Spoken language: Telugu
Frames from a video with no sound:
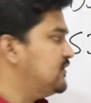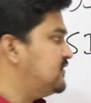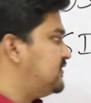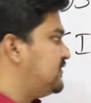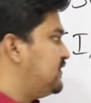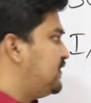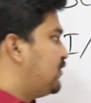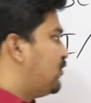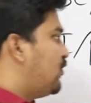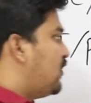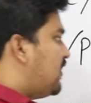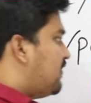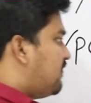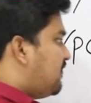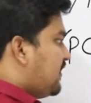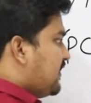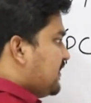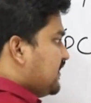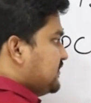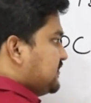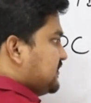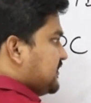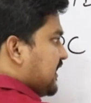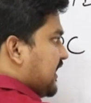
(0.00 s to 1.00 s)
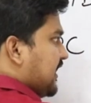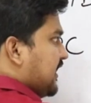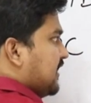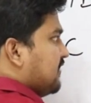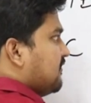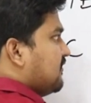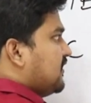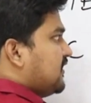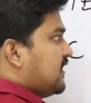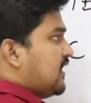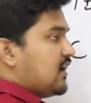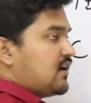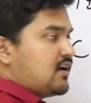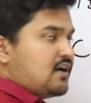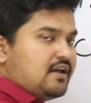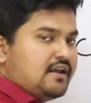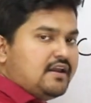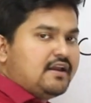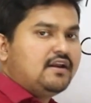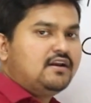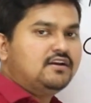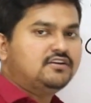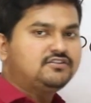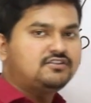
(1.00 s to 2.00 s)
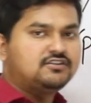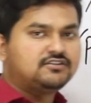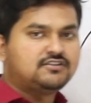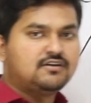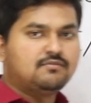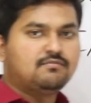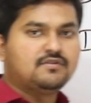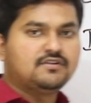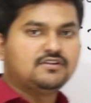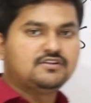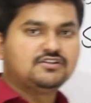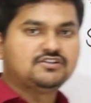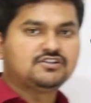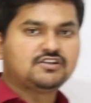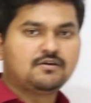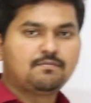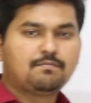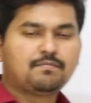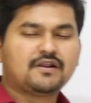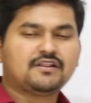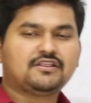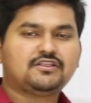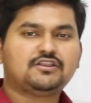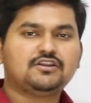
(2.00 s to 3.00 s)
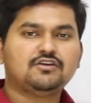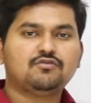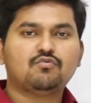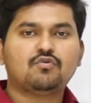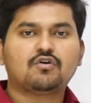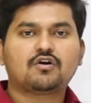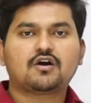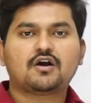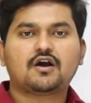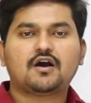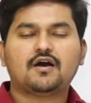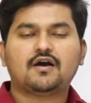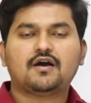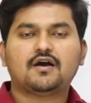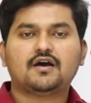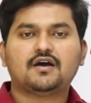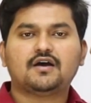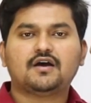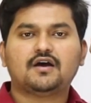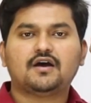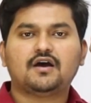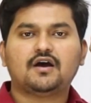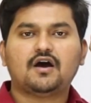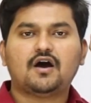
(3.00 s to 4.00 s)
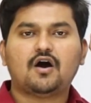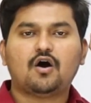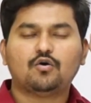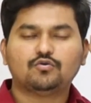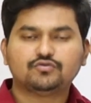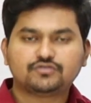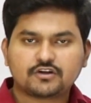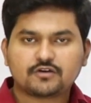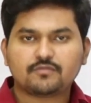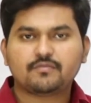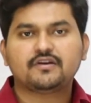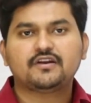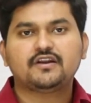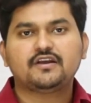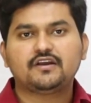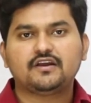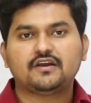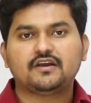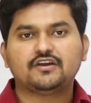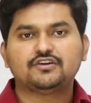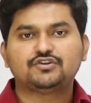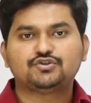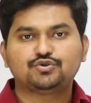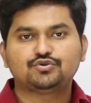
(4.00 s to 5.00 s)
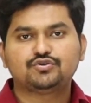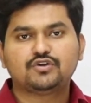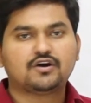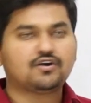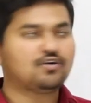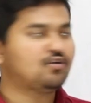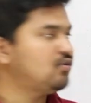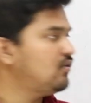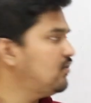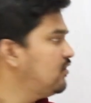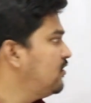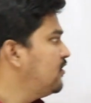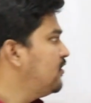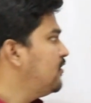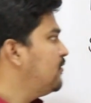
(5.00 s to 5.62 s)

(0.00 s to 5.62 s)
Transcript: జీరో లెవెల్ నుంచి హై లెవెల్ దాకా ఇంగ్లీష్కి సంబంధించిన ప్రతి ఒక్క అవసరమైన ఇష్యూ దాంట్లో